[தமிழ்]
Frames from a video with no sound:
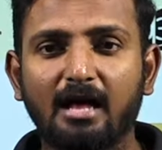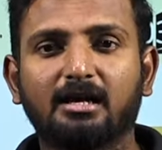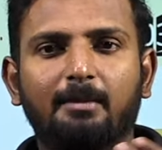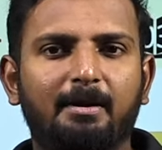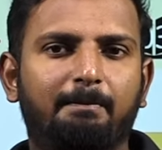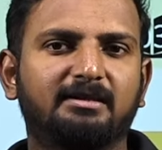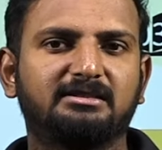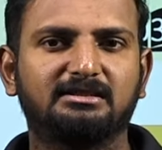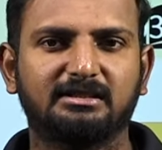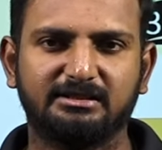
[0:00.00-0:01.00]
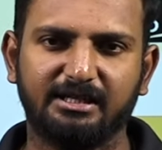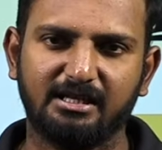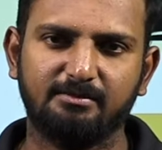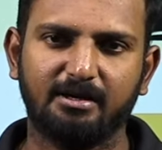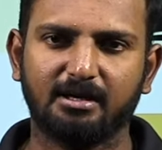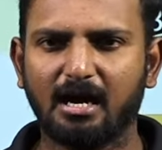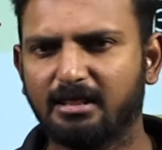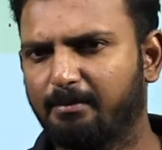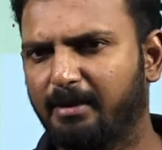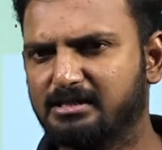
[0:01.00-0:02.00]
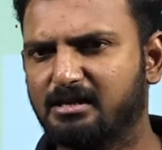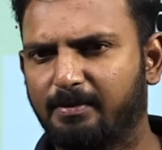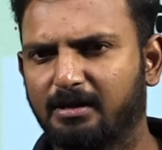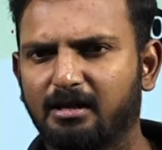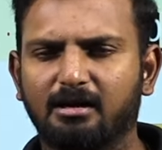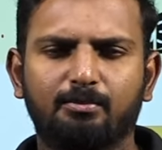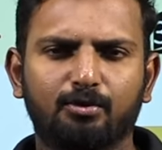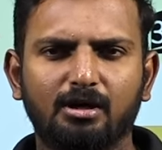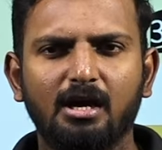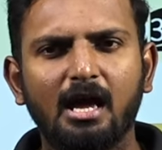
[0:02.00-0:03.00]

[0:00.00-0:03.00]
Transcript: அதுக்கப்புறம் பசில்ஸ் அண்ட் சிட்டிங்மெண்ட் அதுதான் மேஜர் பாட்டாக இருக்க போகுது